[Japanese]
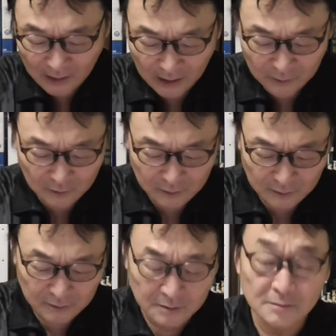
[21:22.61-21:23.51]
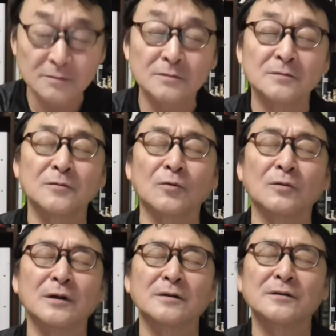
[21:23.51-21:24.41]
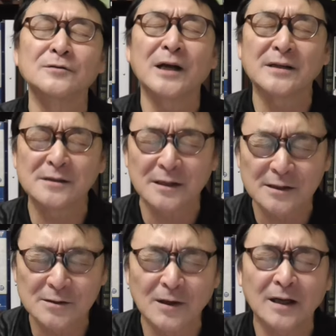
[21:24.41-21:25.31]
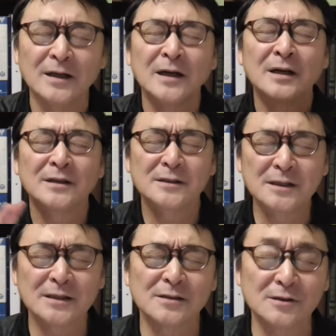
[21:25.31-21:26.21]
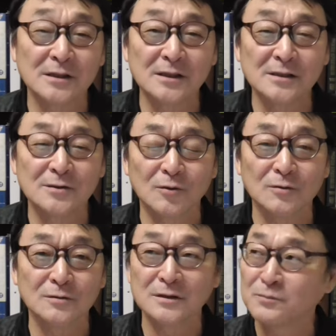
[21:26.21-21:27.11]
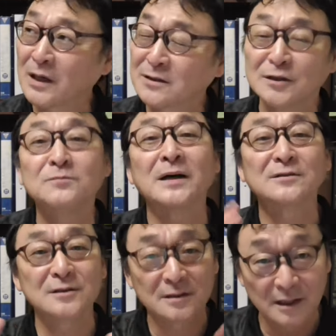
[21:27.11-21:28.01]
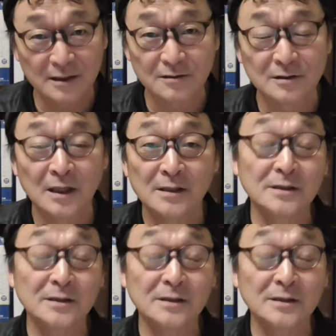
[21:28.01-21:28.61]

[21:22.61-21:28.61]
あのー、ユダヤ人たちは、イエス・キリストに、まあ、つまずいている。